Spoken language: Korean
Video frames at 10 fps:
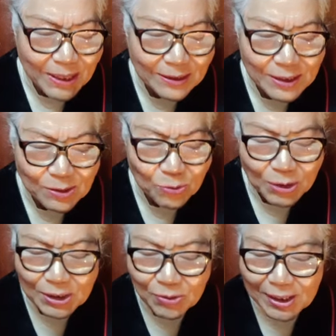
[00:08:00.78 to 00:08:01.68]
바른 길로
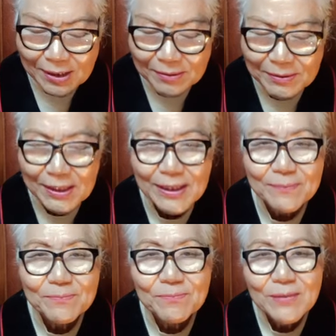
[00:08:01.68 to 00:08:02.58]
인도하였는데,
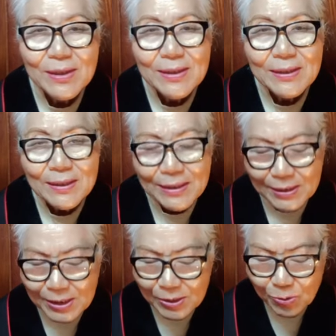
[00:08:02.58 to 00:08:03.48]

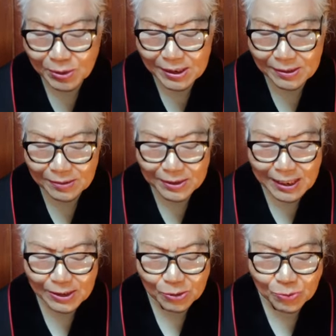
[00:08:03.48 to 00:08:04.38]
에, 등골이
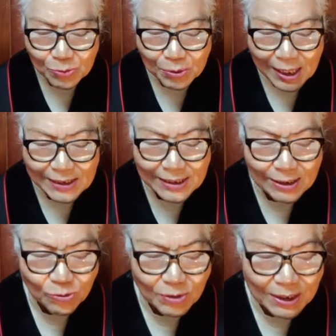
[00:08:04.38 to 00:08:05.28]
서늘할 정도로
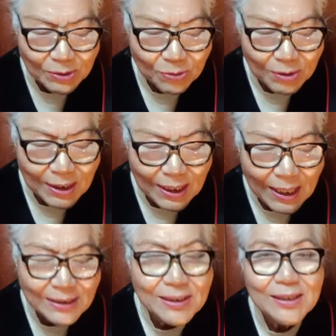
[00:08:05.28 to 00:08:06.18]
아찔한 순간에도
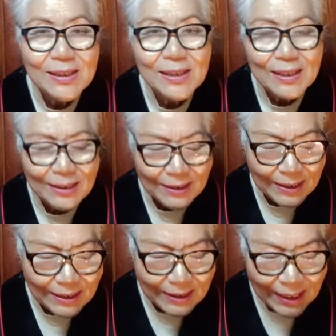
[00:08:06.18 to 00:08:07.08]
안전하게
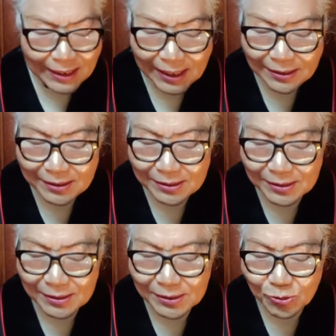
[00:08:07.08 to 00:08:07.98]
나의
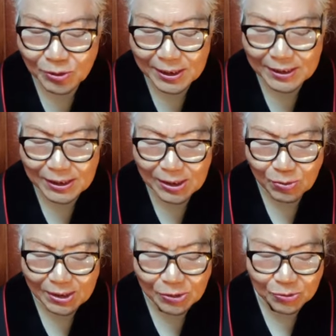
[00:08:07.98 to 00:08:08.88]
핸들을 주님께서
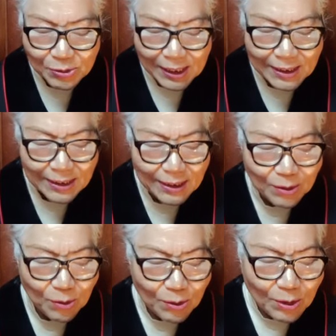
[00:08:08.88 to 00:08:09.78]
인도하시고, 나에게
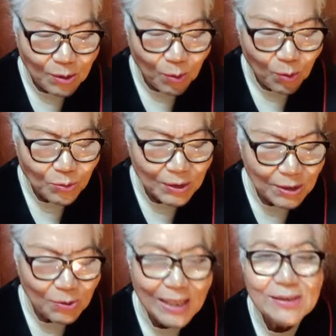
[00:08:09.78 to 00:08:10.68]
옳은
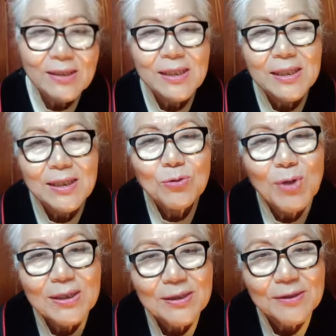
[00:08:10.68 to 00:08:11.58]
길로 안전하게
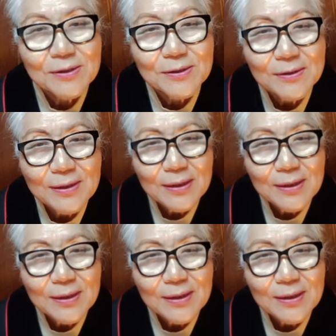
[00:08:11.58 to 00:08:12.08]
인도하신 것을